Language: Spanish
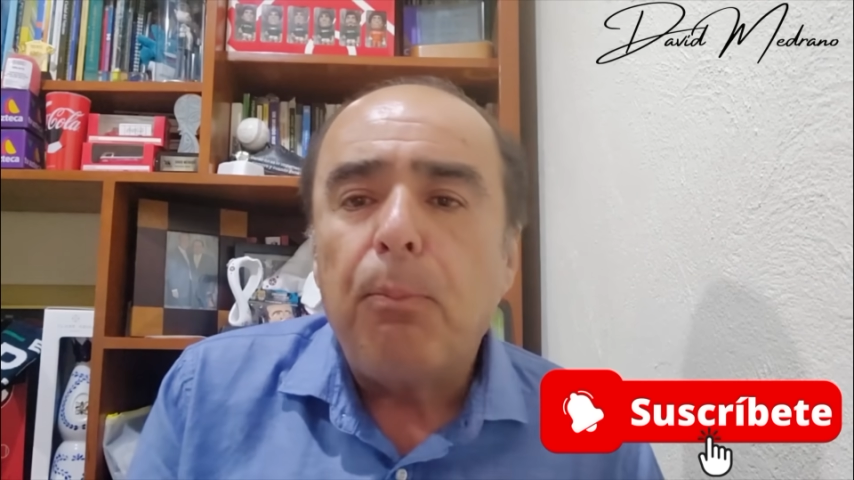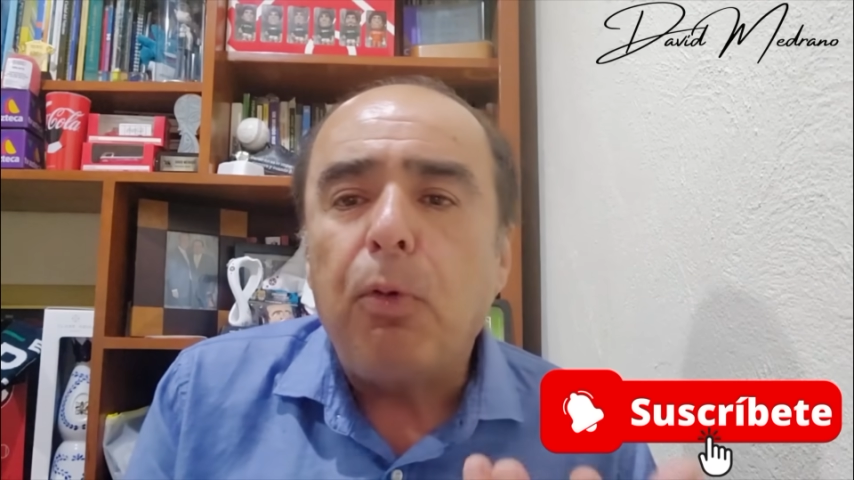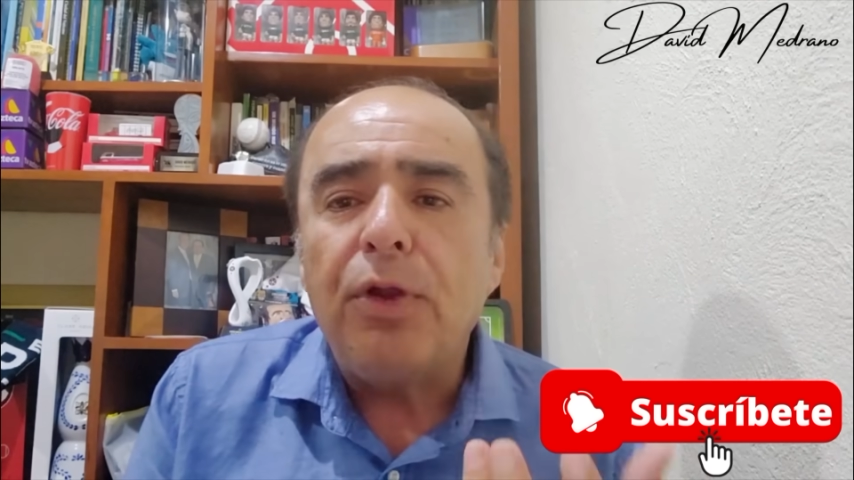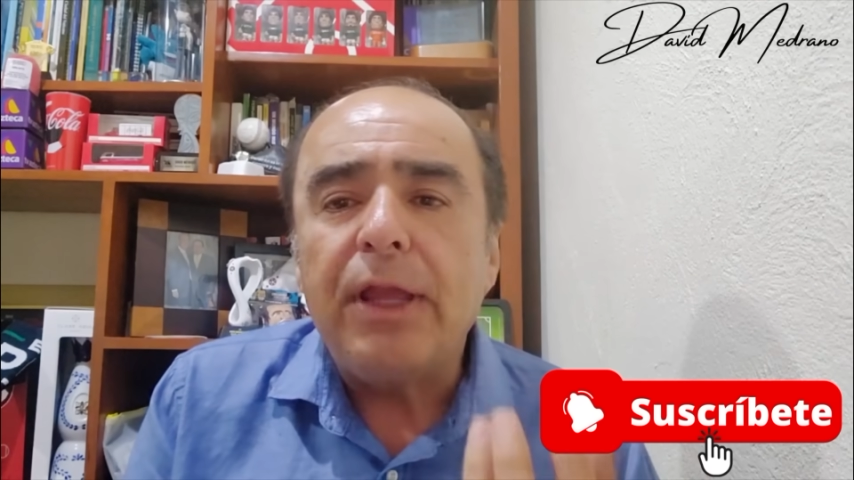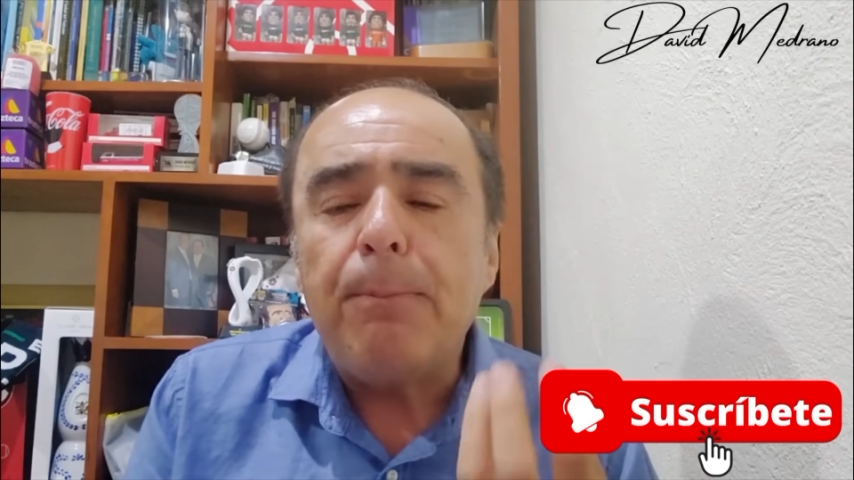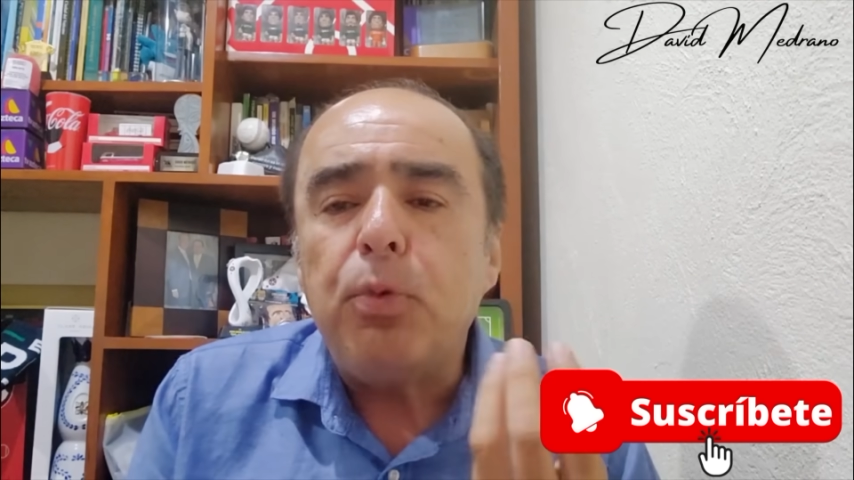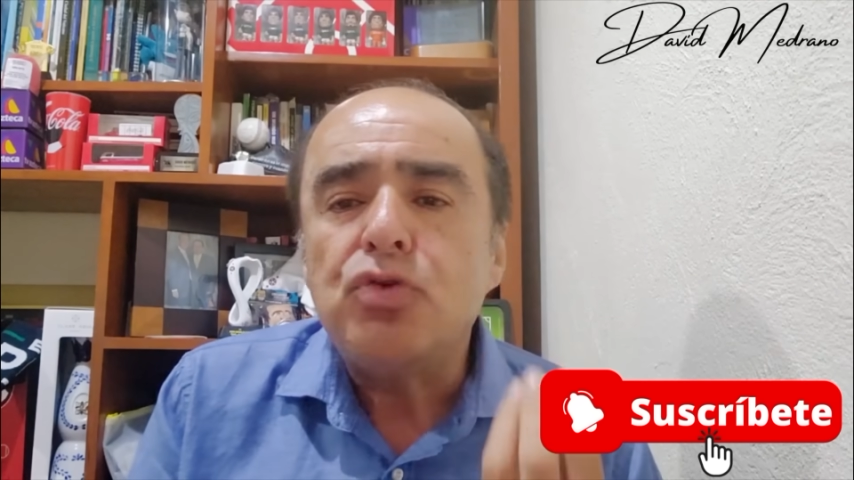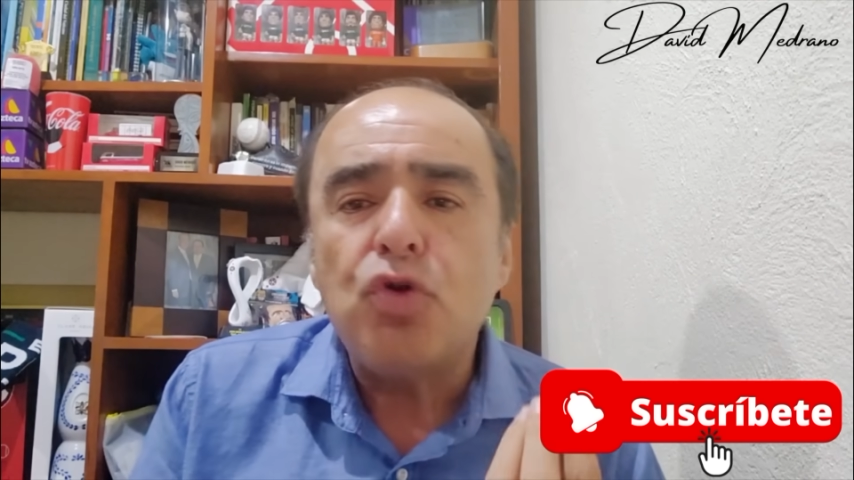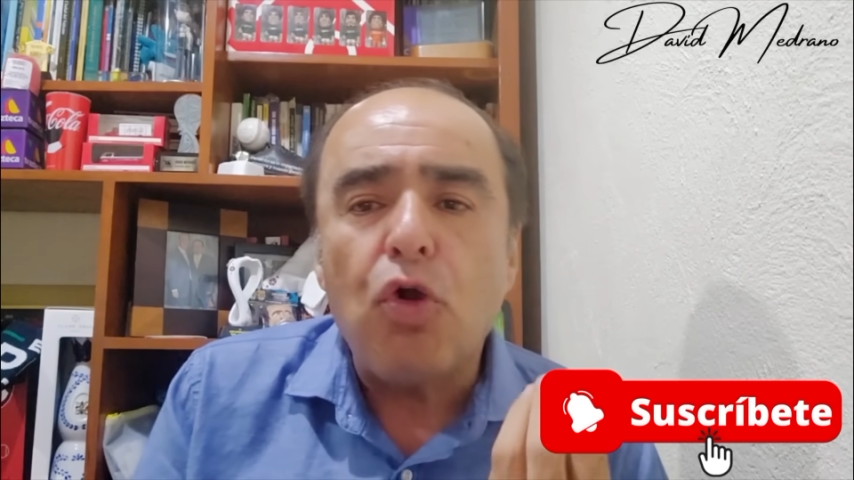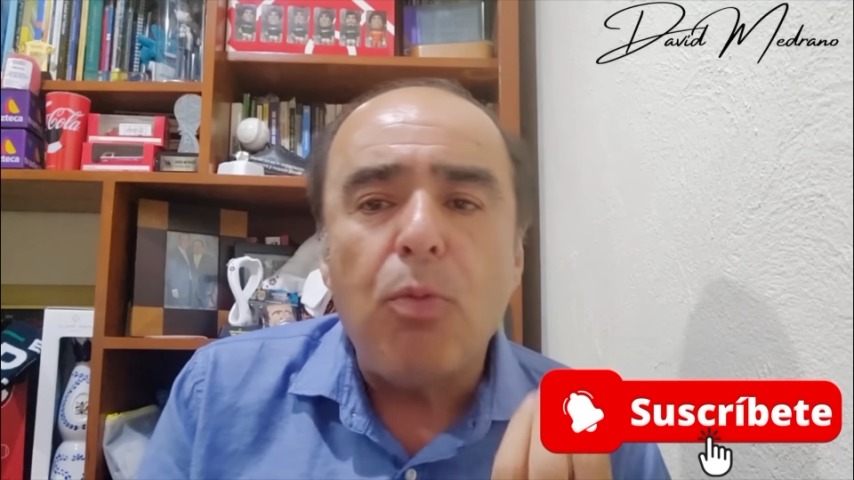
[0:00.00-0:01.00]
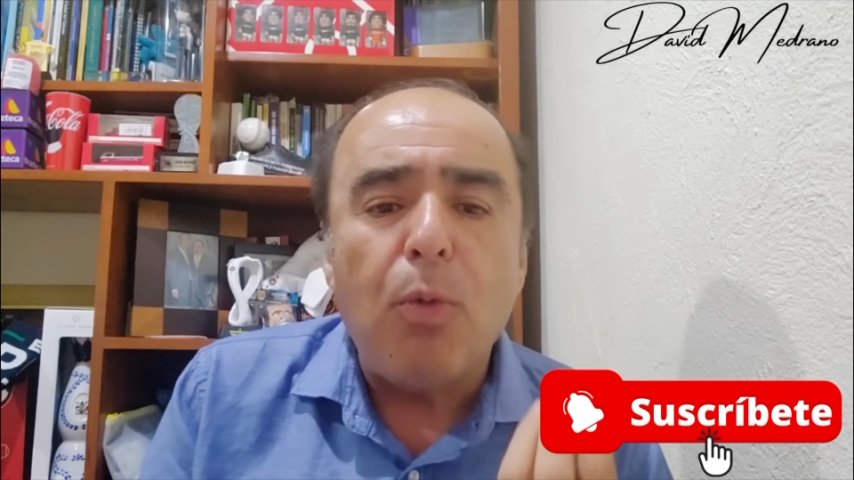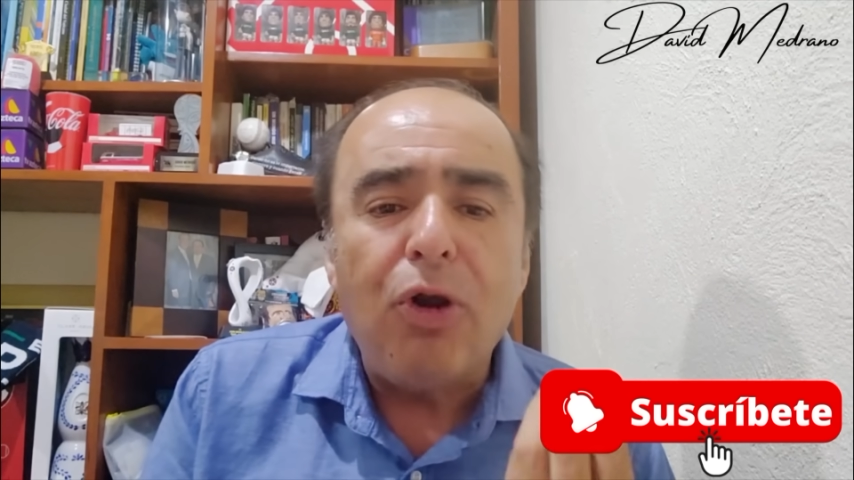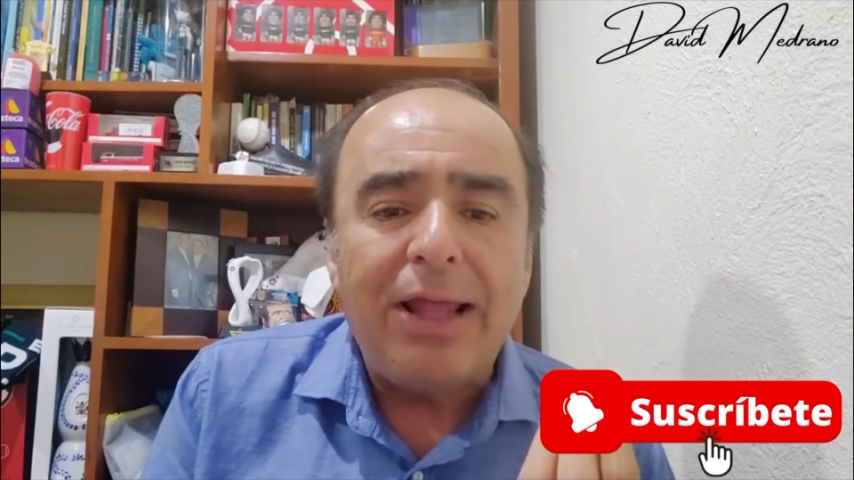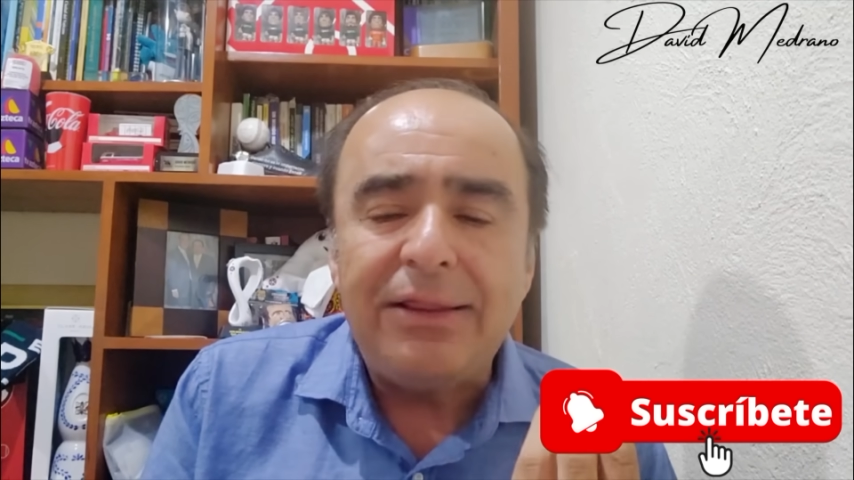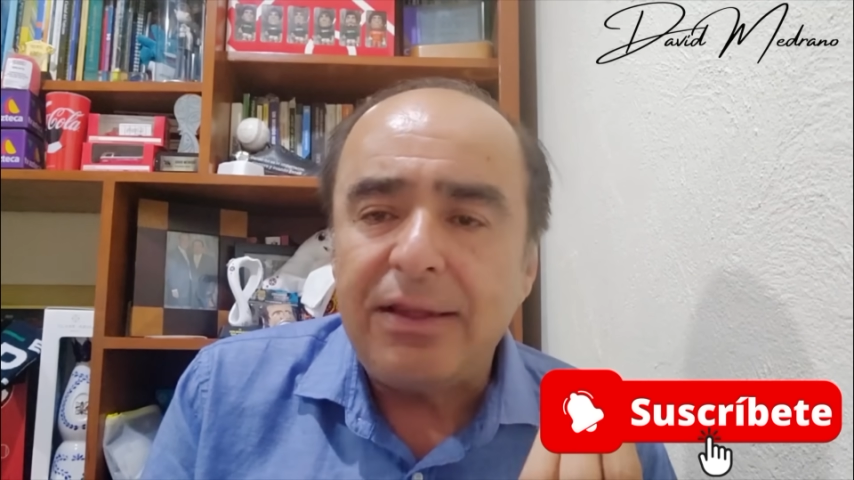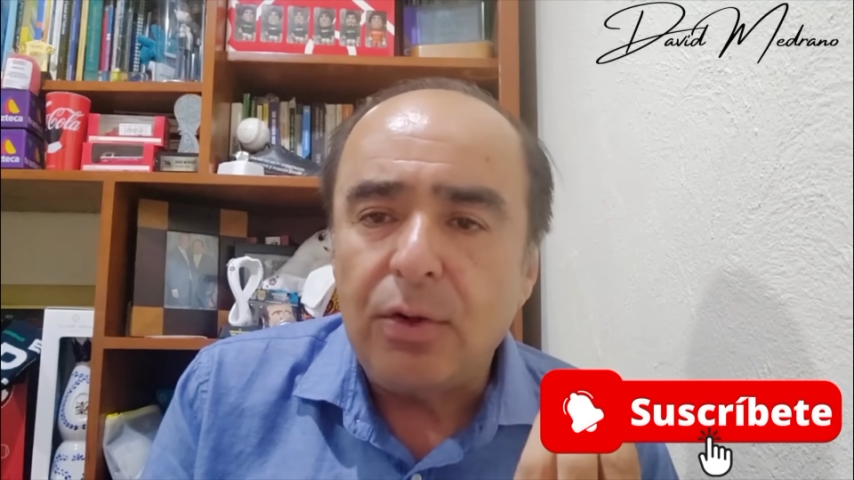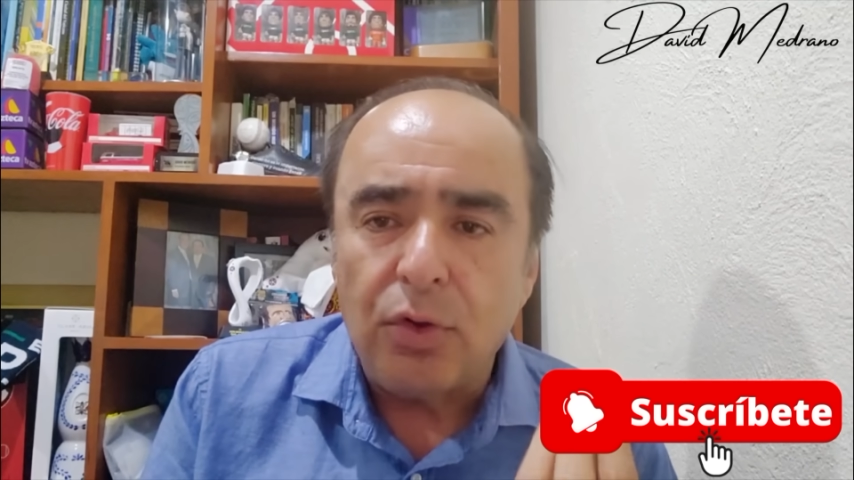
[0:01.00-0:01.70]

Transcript: Porque puso como volante de